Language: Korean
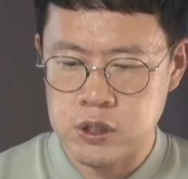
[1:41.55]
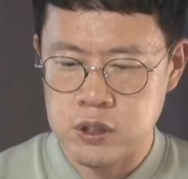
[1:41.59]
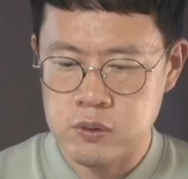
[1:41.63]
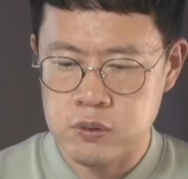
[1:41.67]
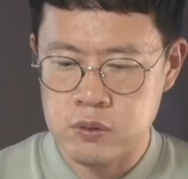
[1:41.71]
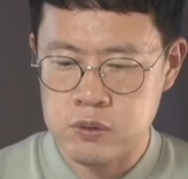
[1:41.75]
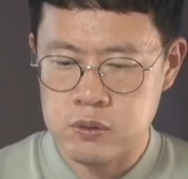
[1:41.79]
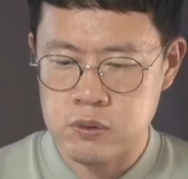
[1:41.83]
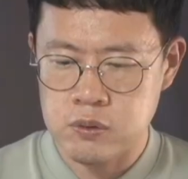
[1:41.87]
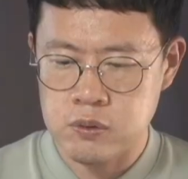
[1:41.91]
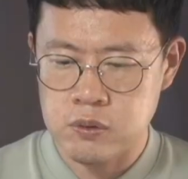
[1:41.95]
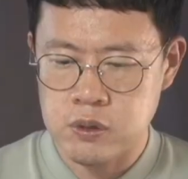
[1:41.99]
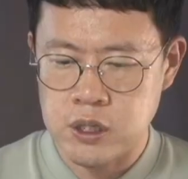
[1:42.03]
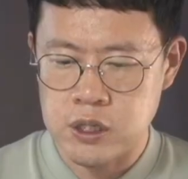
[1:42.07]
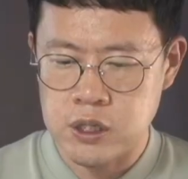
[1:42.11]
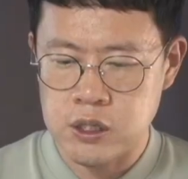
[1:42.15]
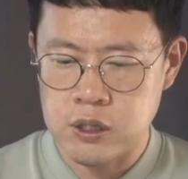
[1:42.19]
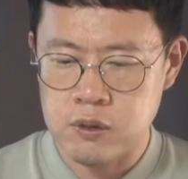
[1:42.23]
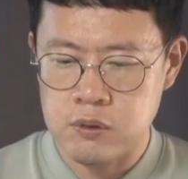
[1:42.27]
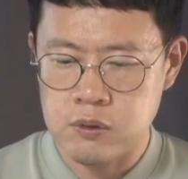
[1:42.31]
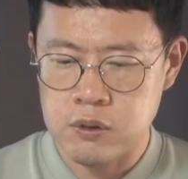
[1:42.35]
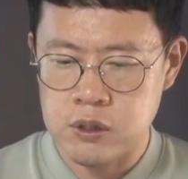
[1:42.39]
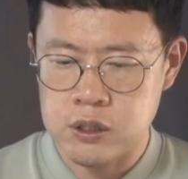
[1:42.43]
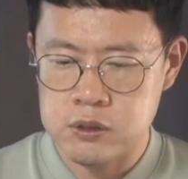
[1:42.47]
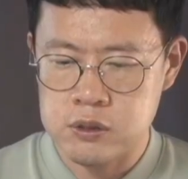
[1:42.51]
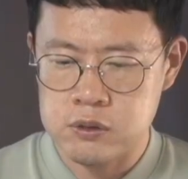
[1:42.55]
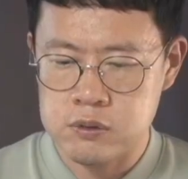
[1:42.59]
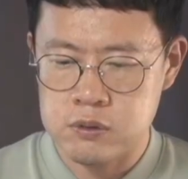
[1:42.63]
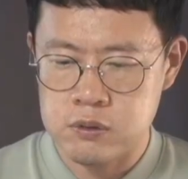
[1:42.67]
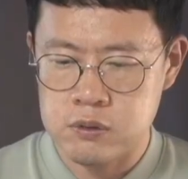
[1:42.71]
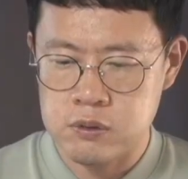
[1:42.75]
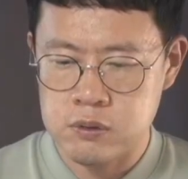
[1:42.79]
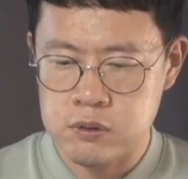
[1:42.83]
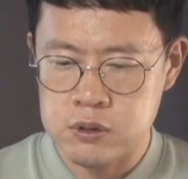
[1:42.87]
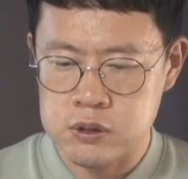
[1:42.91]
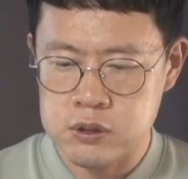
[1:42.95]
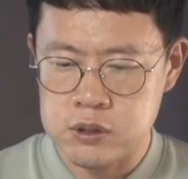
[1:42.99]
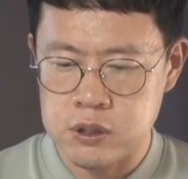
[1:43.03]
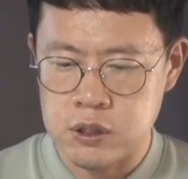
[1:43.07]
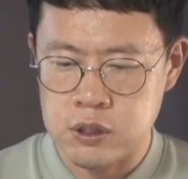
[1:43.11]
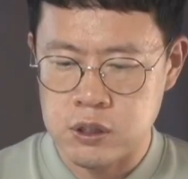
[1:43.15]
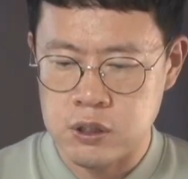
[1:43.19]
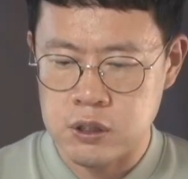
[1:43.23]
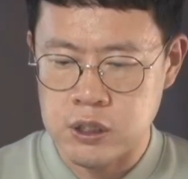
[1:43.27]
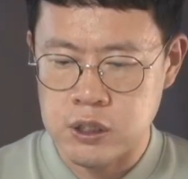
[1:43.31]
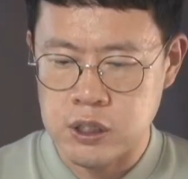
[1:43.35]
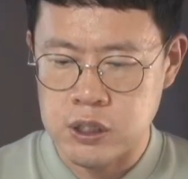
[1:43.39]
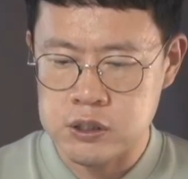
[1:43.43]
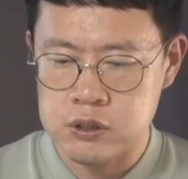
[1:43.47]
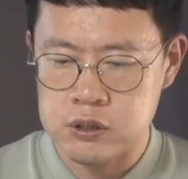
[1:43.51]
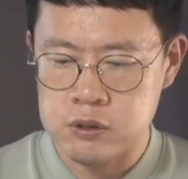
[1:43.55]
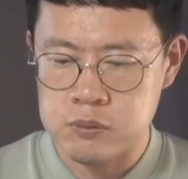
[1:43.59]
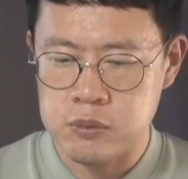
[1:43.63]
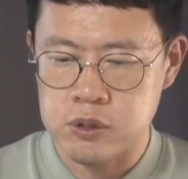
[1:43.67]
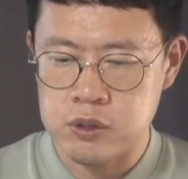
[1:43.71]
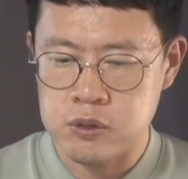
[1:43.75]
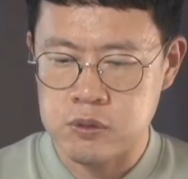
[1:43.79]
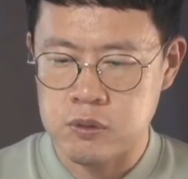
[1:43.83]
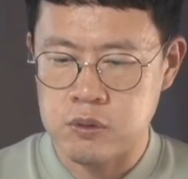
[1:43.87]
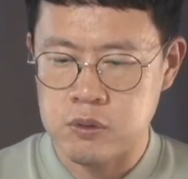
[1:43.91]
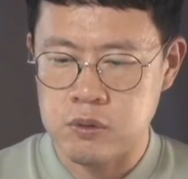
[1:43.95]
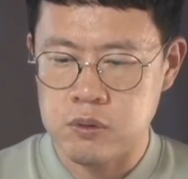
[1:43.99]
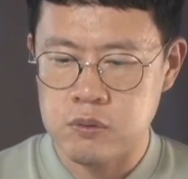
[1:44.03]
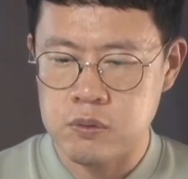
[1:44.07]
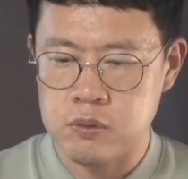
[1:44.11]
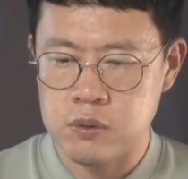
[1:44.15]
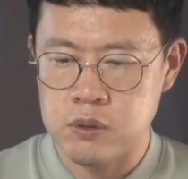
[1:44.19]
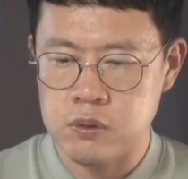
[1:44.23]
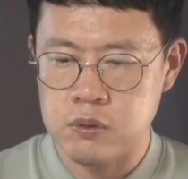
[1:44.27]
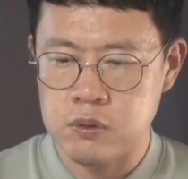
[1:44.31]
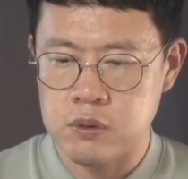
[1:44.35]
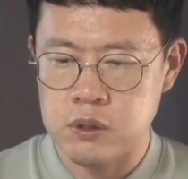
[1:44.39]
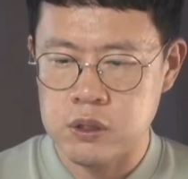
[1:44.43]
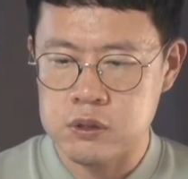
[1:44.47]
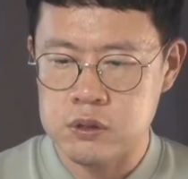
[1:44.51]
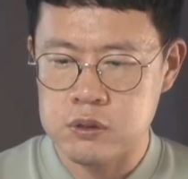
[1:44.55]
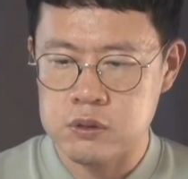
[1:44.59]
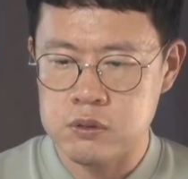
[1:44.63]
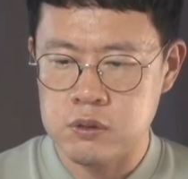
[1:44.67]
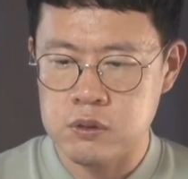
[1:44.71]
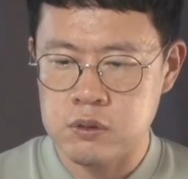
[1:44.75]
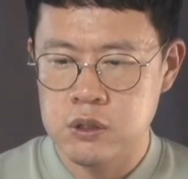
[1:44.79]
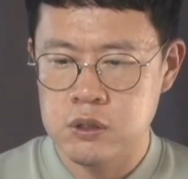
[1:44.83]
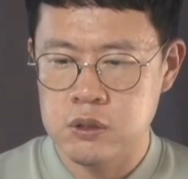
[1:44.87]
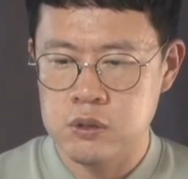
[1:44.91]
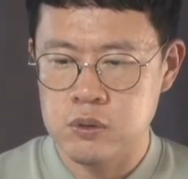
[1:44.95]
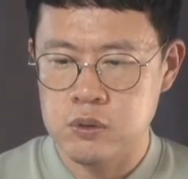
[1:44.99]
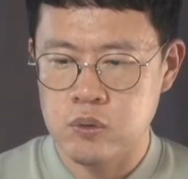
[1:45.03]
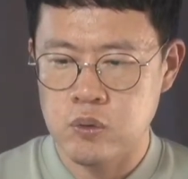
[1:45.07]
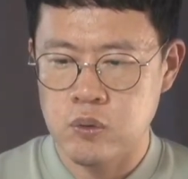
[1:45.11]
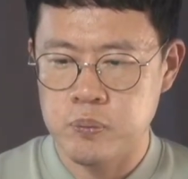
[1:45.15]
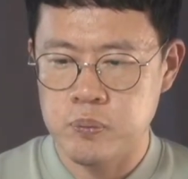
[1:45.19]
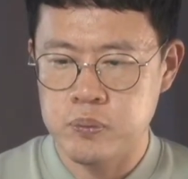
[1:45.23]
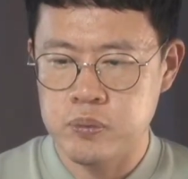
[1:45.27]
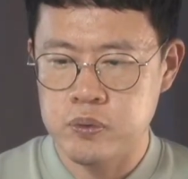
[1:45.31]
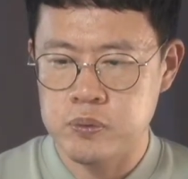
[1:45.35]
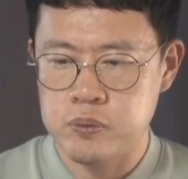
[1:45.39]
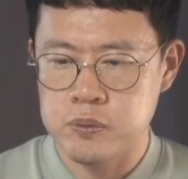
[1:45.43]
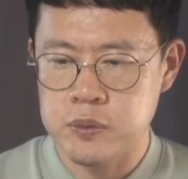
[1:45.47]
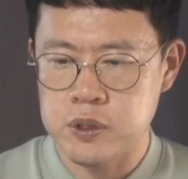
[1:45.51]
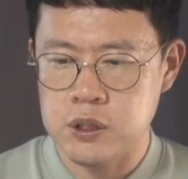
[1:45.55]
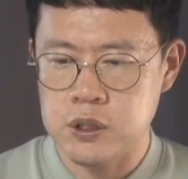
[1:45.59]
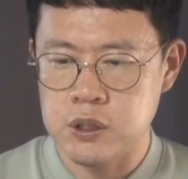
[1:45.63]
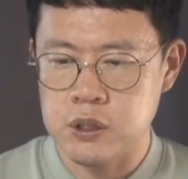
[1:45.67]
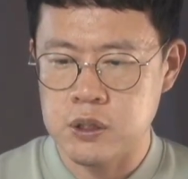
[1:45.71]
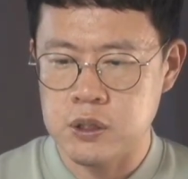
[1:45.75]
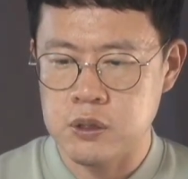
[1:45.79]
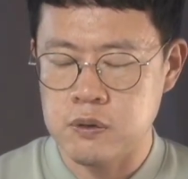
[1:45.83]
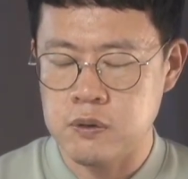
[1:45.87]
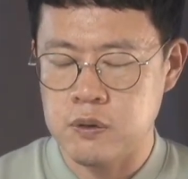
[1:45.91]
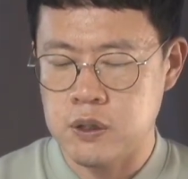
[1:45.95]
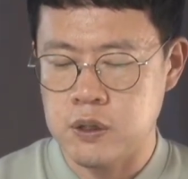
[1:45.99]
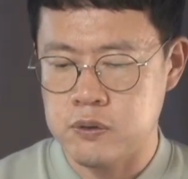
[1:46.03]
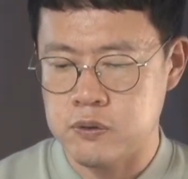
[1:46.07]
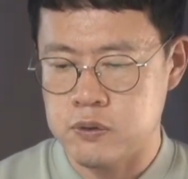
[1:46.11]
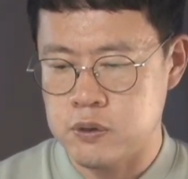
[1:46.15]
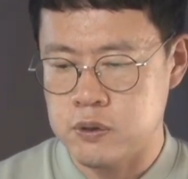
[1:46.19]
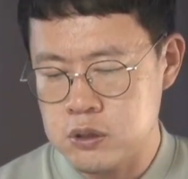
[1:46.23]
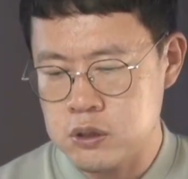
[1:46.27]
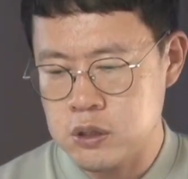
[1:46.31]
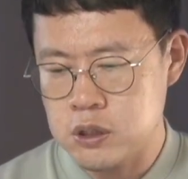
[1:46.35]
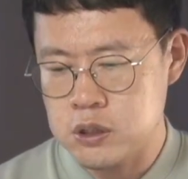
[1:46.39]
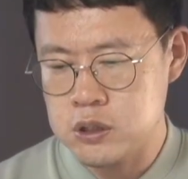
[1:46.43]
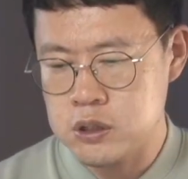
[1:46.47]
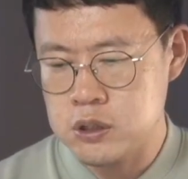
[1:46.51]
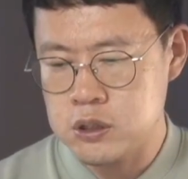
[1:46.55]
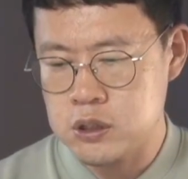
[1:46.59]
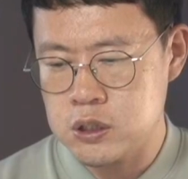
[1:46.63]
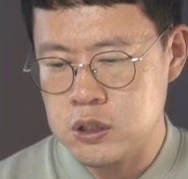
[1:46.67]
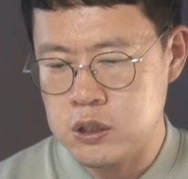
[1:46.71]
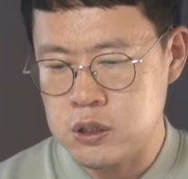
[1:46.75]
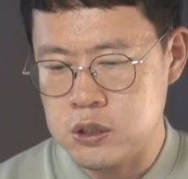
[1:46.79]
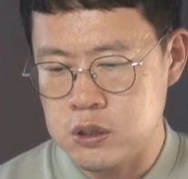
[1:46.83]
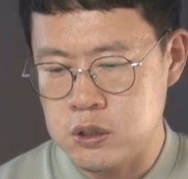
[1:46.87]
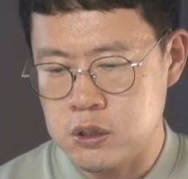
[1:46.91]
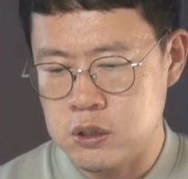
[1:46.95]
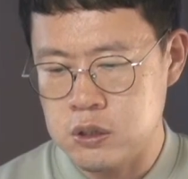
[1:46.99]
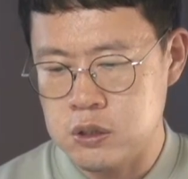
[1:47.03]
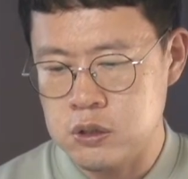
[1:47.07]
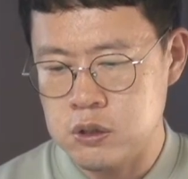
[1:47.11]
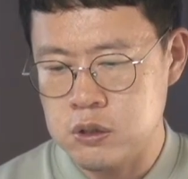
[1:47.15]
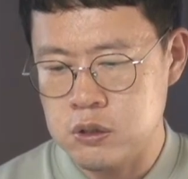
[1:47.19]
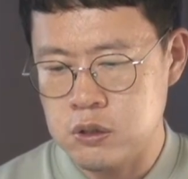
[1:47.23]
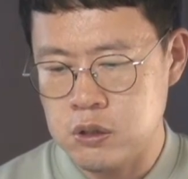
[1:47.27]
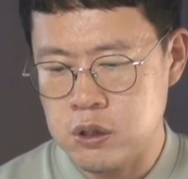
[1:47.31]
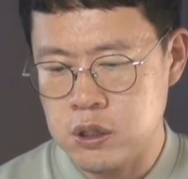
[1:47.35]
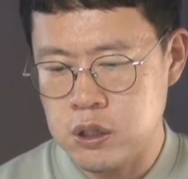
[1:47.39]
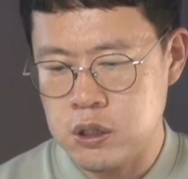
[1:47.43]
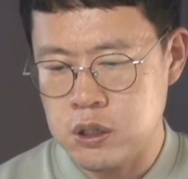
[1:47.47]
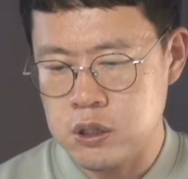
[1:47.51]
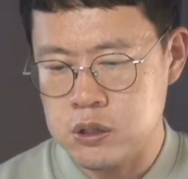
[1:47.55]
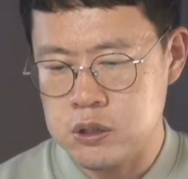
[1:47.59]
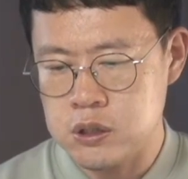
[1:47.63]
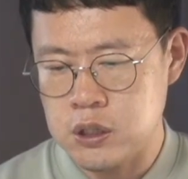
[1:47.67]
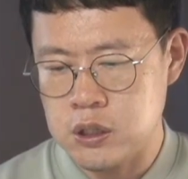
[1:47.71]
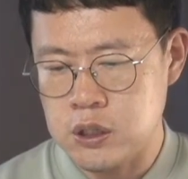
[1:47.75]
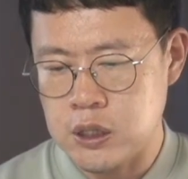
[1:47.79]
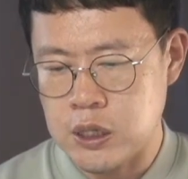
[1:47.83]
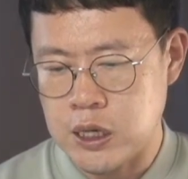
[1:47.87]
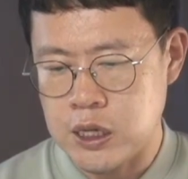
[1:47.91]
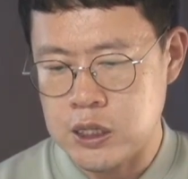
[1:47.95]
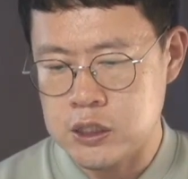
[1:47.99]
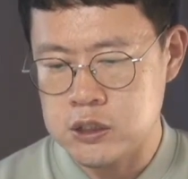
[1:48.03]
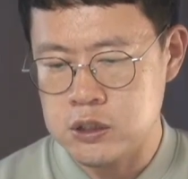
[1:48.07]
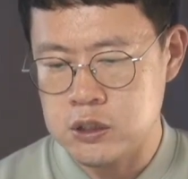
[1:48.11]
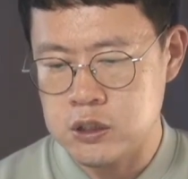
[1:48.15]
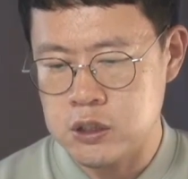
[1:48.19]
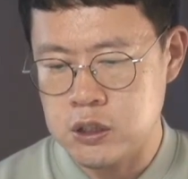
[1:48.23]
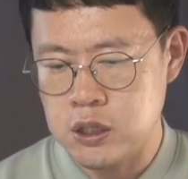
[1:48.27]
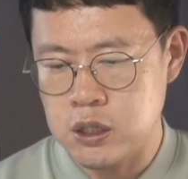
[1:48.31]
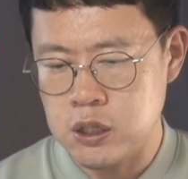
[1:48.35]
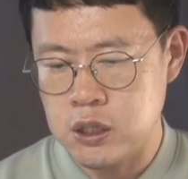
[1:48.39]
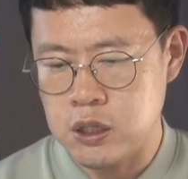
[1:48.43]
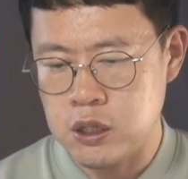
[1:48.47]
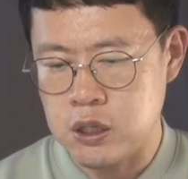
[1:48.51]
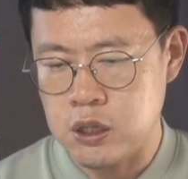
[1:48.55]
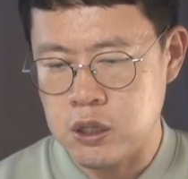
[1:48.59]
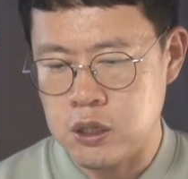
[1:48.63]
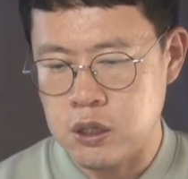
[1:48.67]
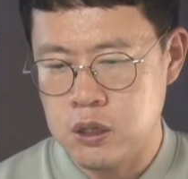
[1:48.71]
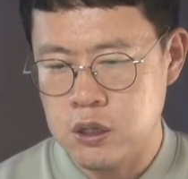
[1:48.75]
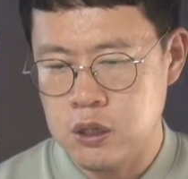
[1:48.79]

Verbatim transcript: 세로도 아래로 갈수록 이제 낮음이고 위로 갈수록 높음이 되고요 그러니까 스킬 능력이 이제 낮은데